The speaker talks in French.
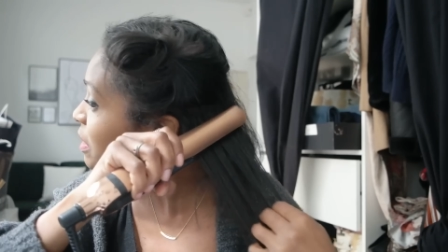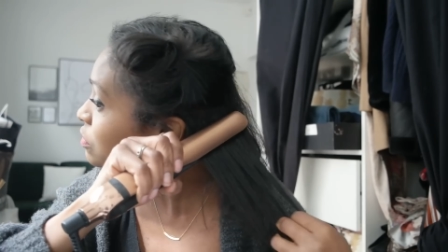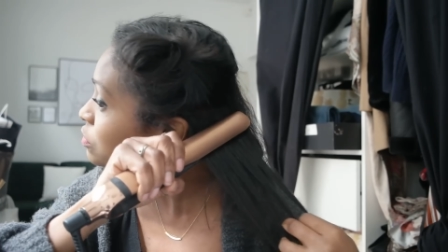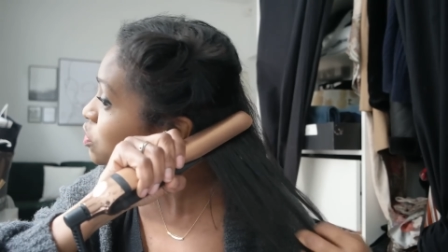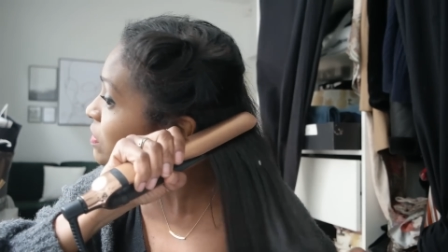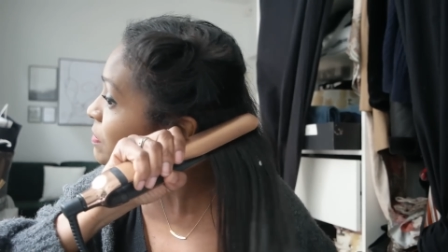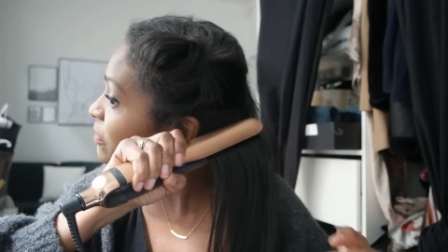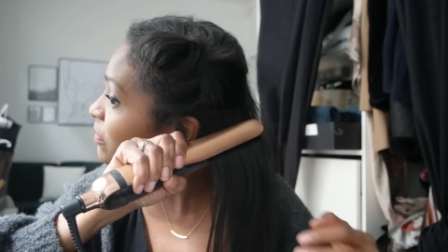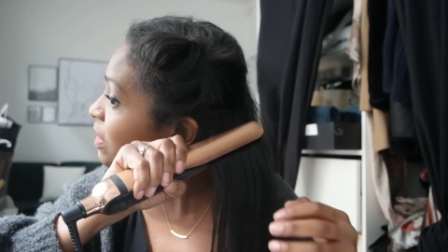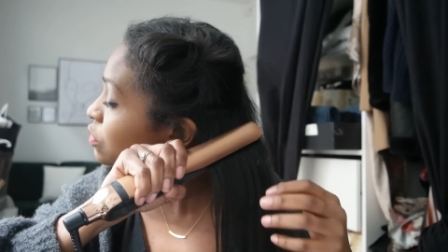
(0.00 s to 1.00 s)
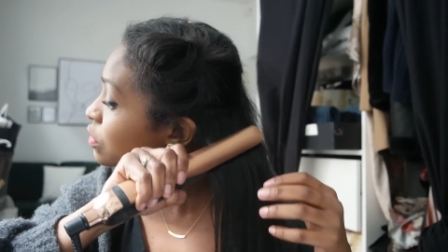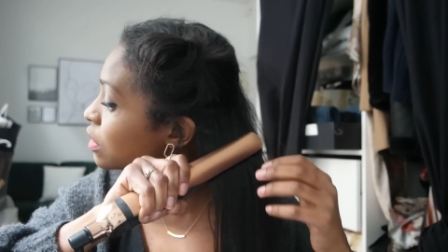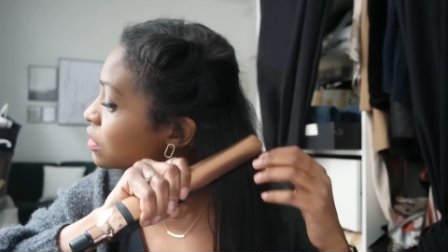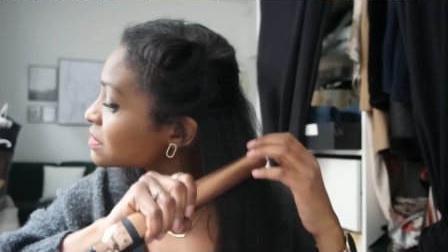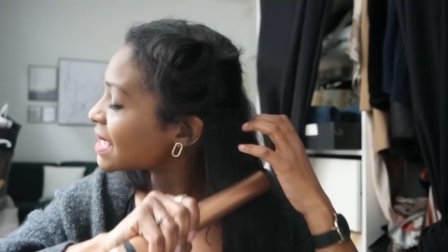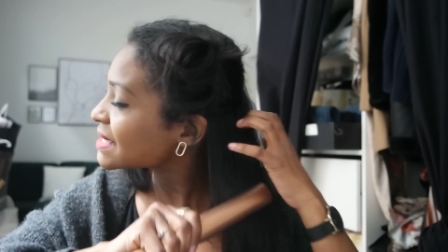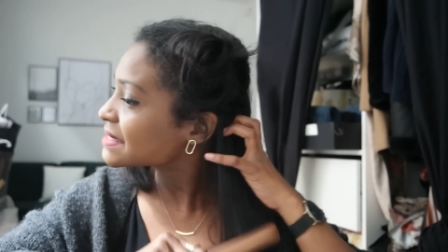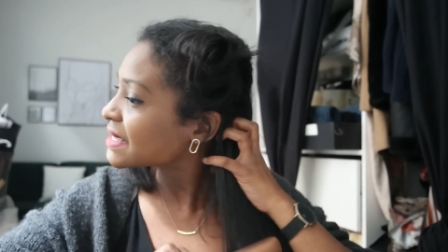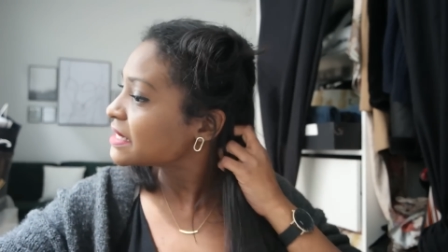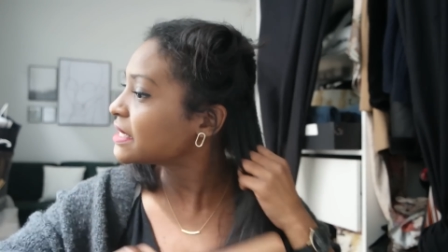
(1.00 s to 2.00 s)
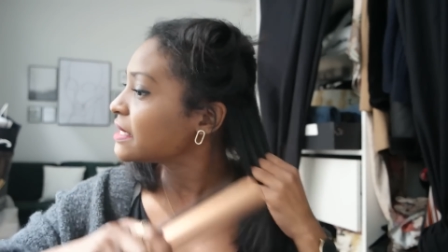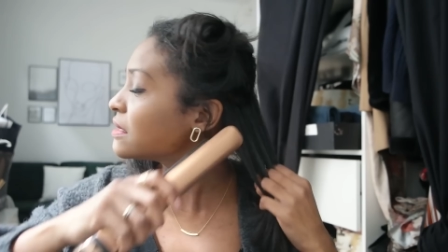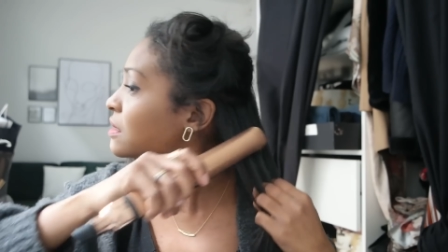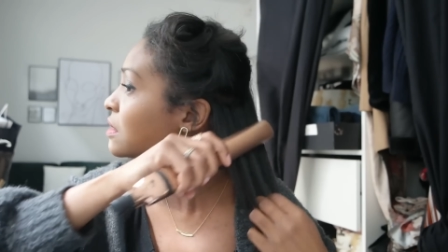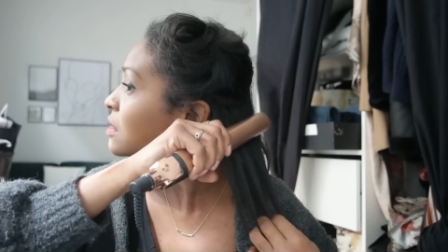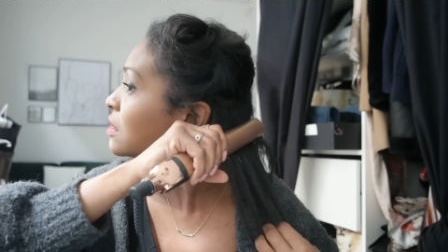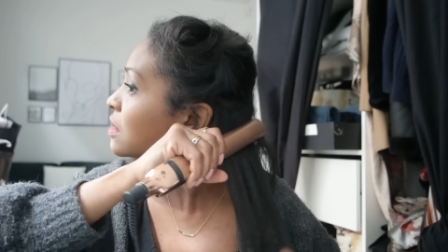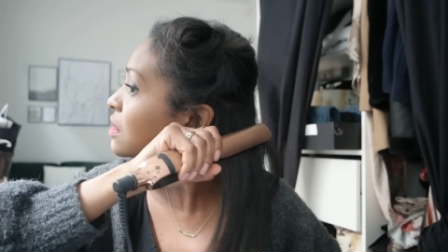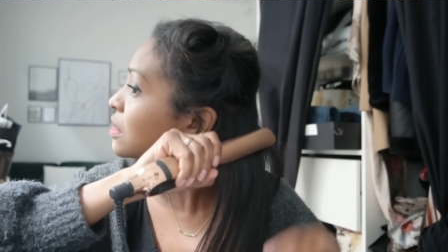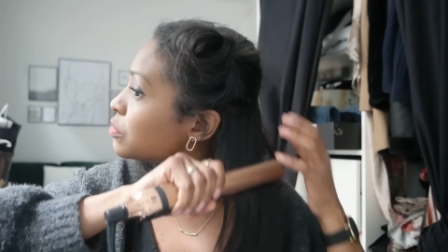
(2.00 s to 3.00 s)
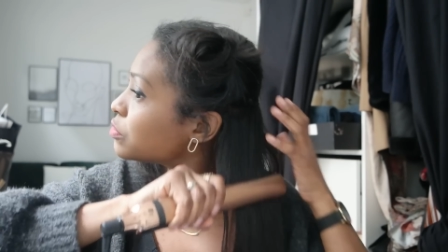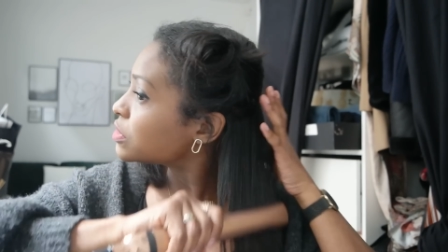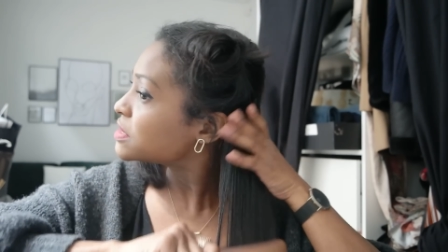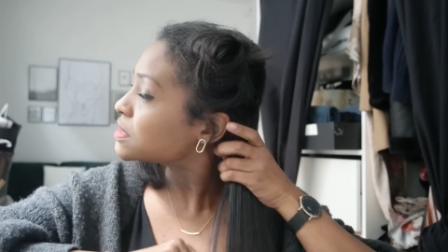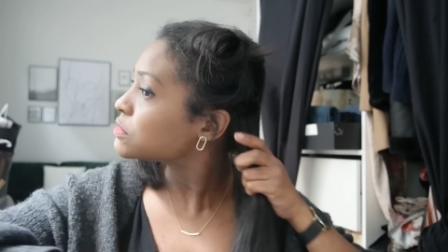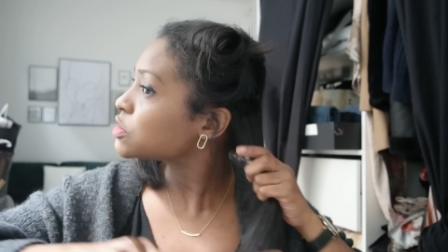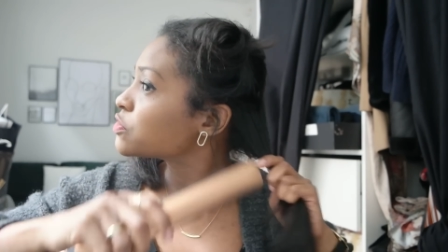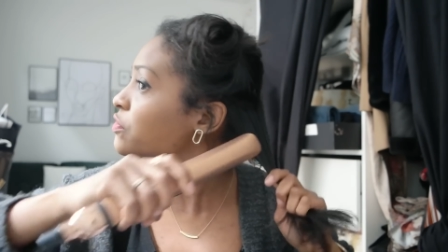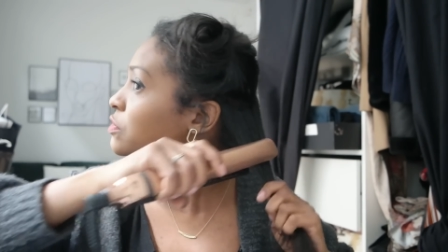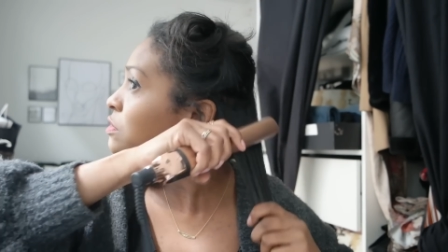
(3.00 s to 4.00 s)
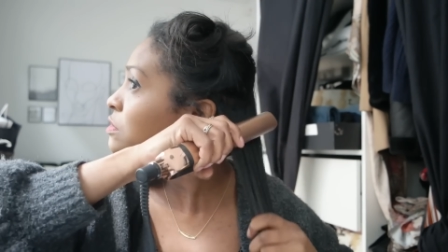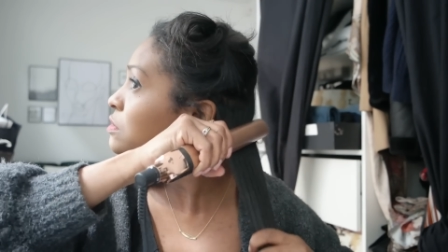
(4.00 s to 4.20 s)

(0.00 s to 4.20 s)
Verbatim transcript: Donc je vais pas faire de grand escalier pour lisser mes cheveux